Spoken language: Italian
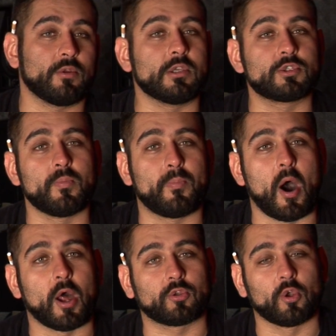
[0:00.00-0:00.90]
di
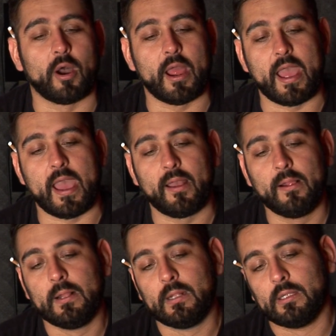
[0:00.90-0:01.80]
supporto è,
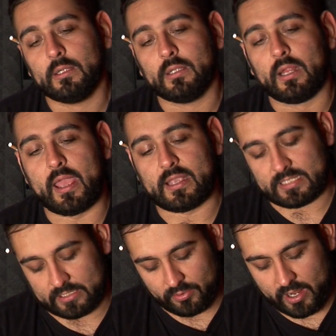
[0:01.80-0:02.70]
è
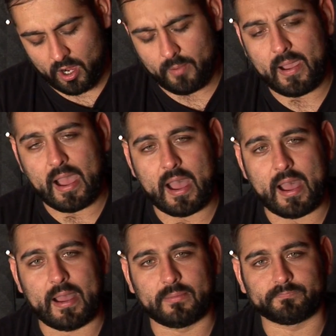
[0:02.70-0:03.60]
stata una
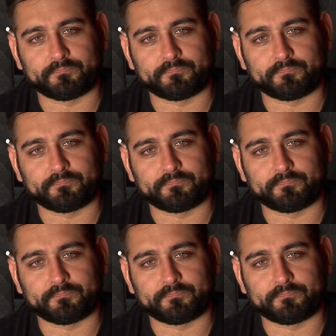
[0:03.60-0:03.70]
roba